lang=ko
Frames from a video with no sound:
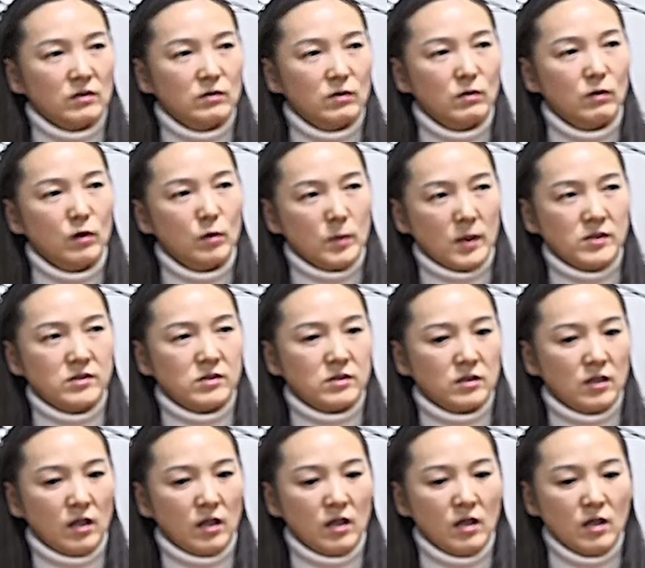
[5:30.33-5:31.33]
그런 거 봤을
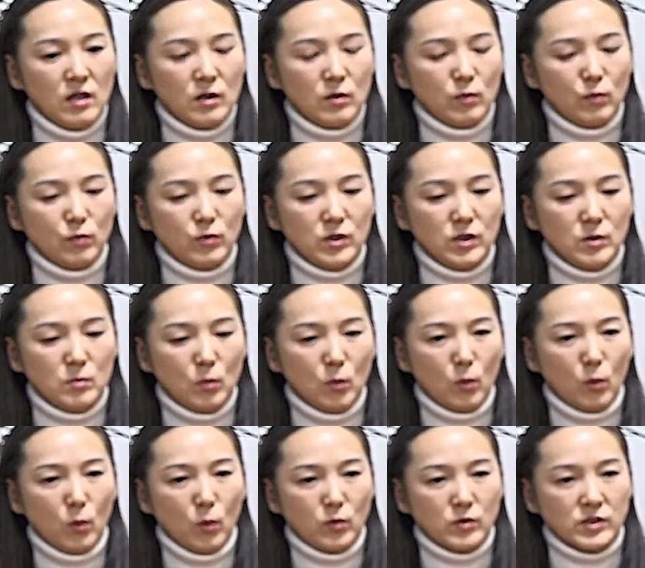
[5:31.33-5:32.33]
때 우리
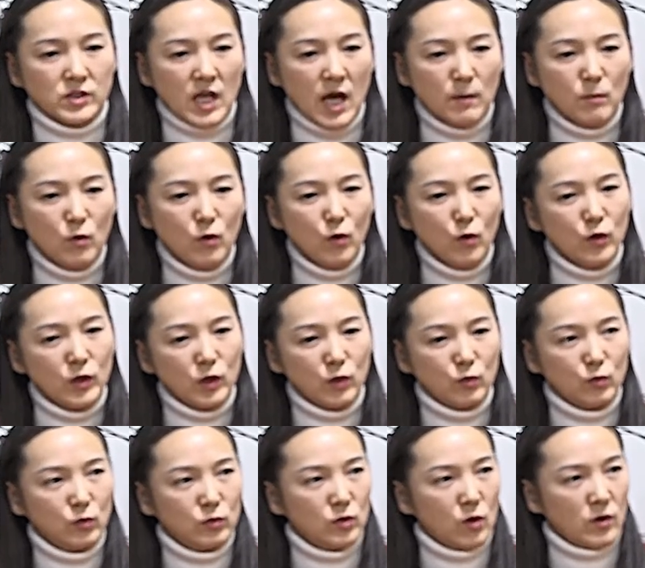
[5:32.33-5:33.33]
뭐
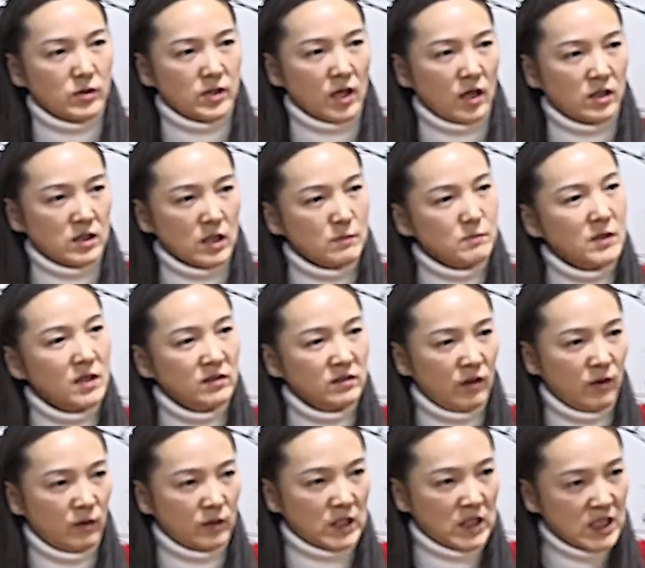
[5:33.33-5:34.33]
사물놀이도 역사가
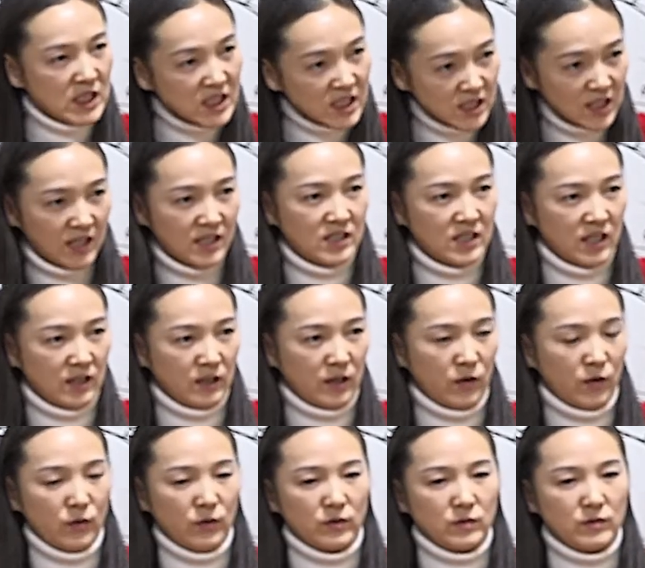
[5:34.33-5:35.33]
짧잖아요. 길진 않잖아요.